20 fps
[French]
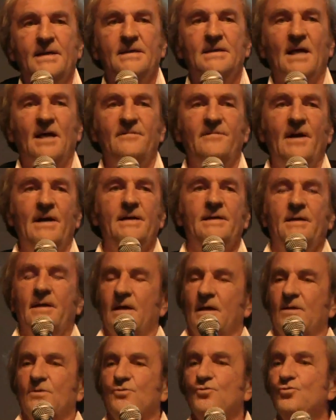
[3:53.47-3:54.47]
il
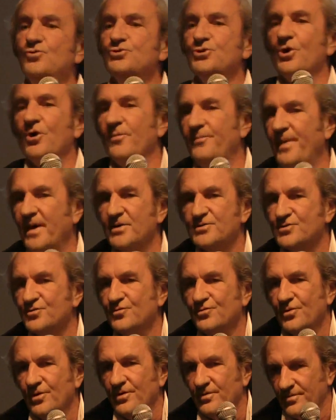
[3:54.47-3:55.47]
travaille 12 heures par
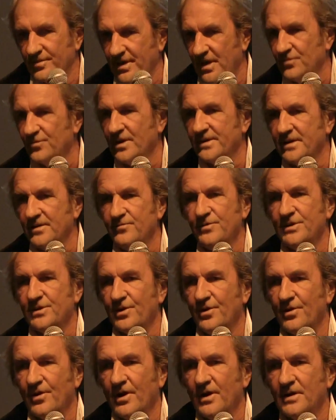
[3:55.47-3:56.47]
jour. On est loin des
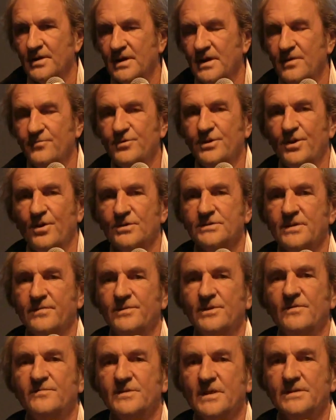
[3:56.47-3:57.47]
8 heures. Hein. Les 8 heures,
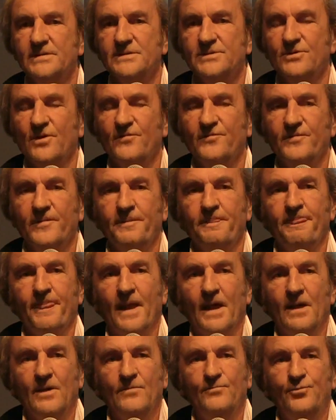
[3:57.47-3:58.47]
c'est 1919.
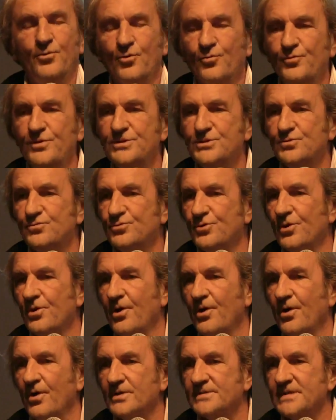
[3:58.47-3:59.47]
Pour 8 sous de
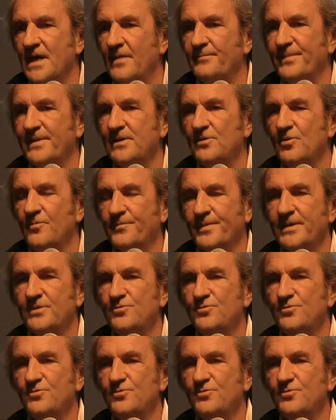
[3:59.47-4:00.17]
l'heure, c'est à peine le